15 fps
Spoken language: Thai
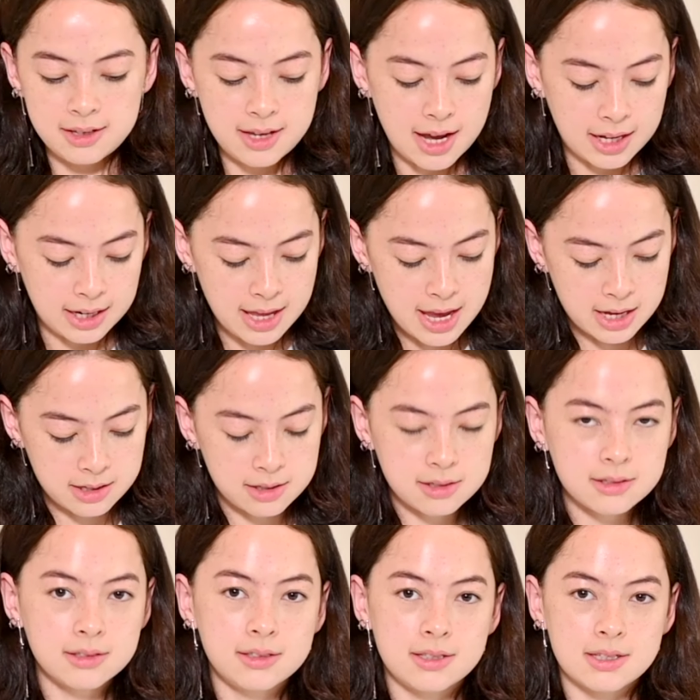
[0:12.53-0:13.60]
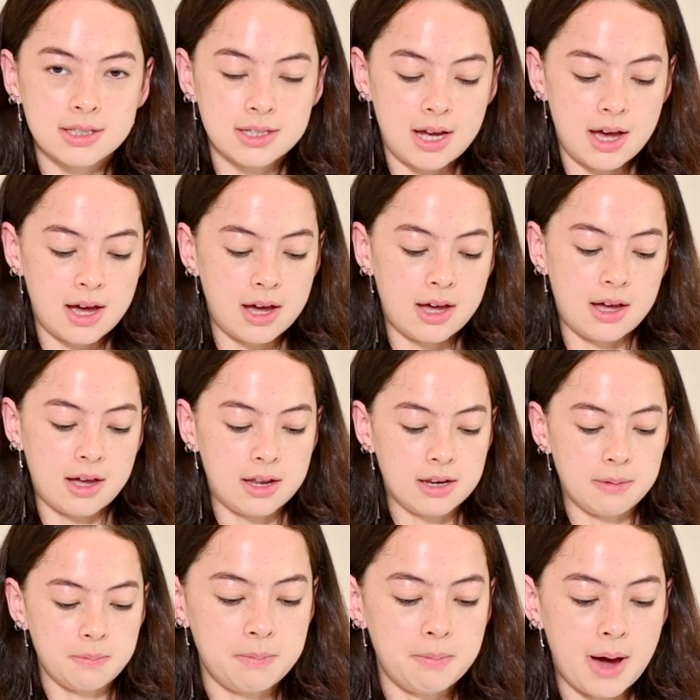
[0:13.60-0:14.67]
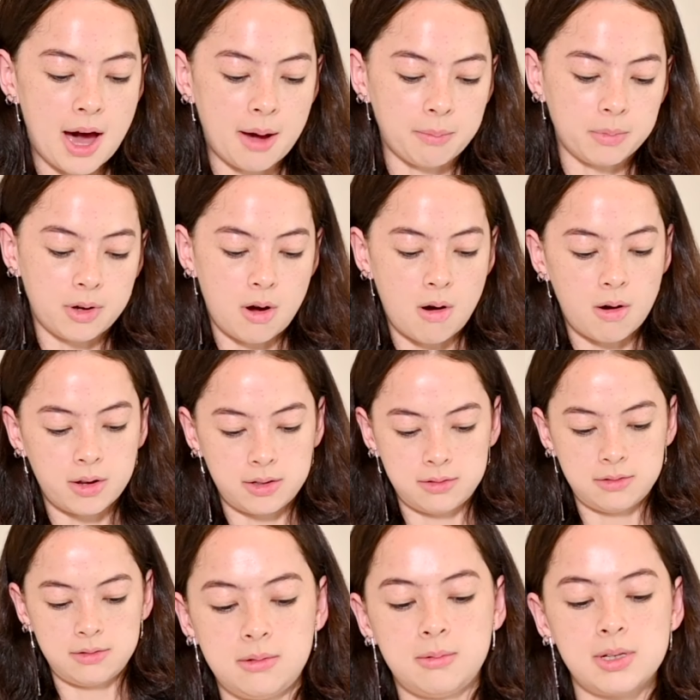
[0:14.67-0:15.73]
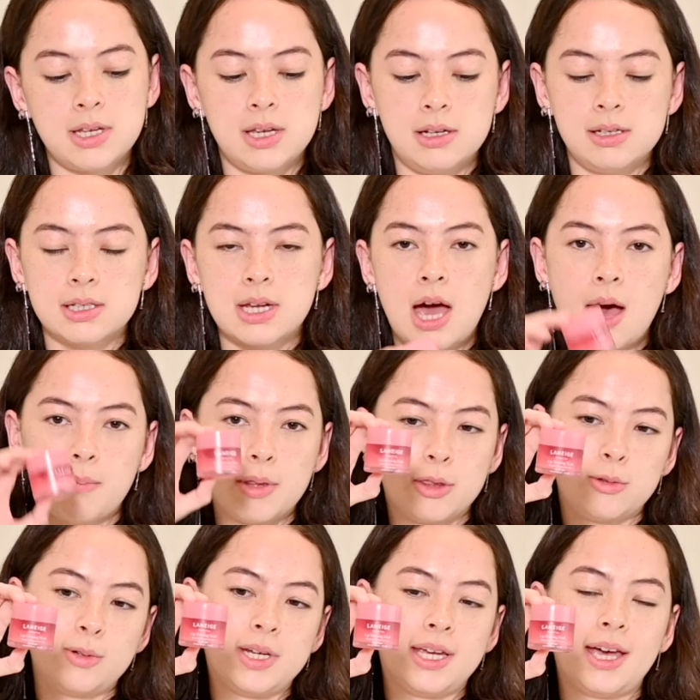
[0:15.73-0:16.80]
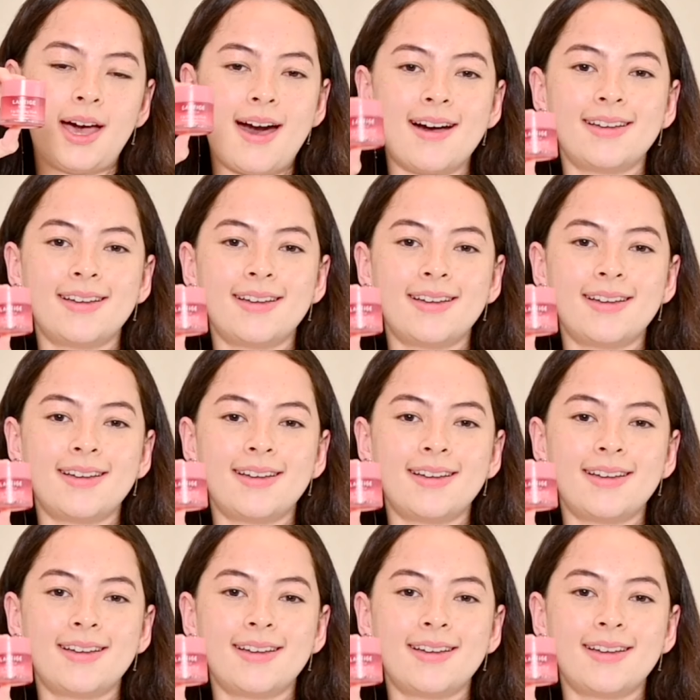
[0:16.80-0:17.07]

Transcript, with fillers: อย่างแรกก็คือจะทาลิปบาล์มก่อน วันนี้เลือกทาเป็นตัวนี้ค่ะ